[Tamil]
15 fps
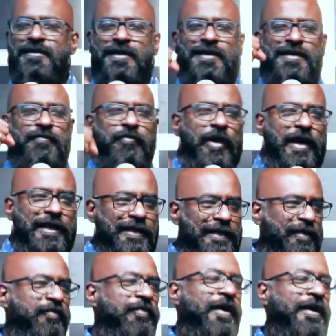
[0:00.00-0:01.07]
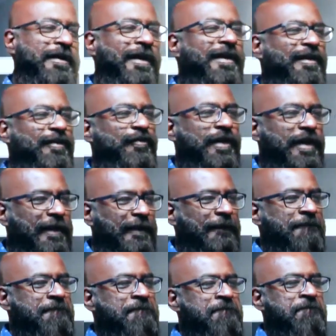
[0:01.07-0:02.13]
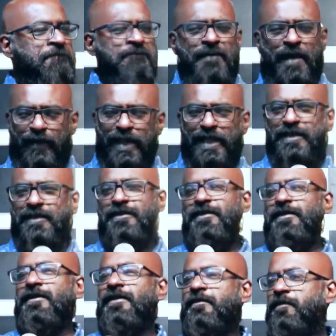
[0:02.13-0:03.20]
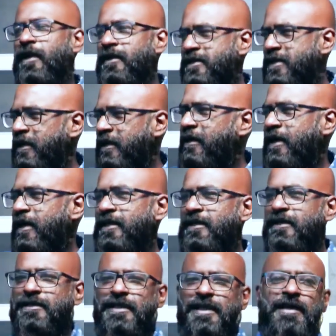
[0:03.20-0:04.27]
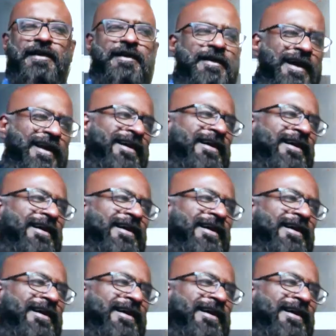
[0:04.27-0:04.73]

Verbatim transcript: நிற்க பழகி இருப்பான் அலலூயா அவன் எதிர்த்து நிற்பான் சில நேரம் எதிர்த்து நிற்கிறனால